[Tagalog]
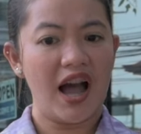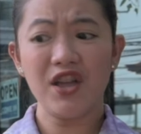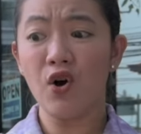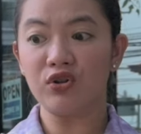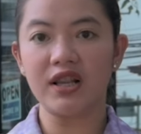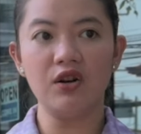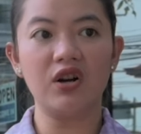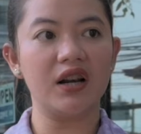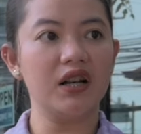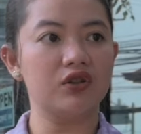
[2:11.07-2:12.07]
Ayoko sa
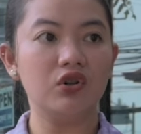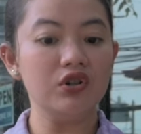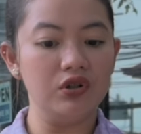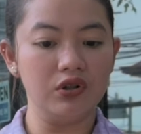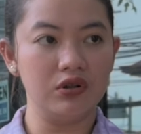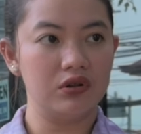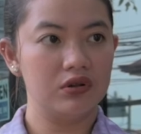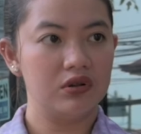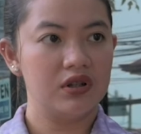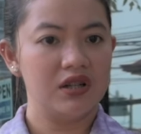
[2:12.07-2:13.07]
lugar na to, no?
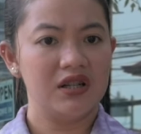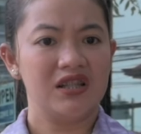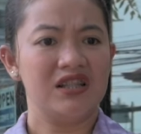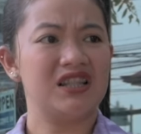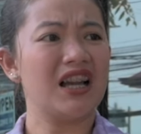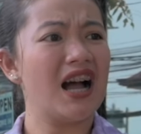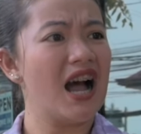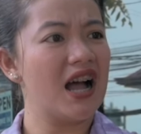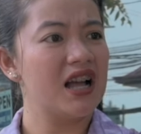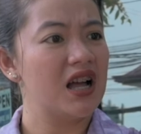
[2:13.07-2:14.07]

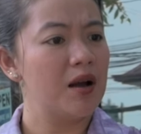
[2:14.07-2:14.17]
Tsaka,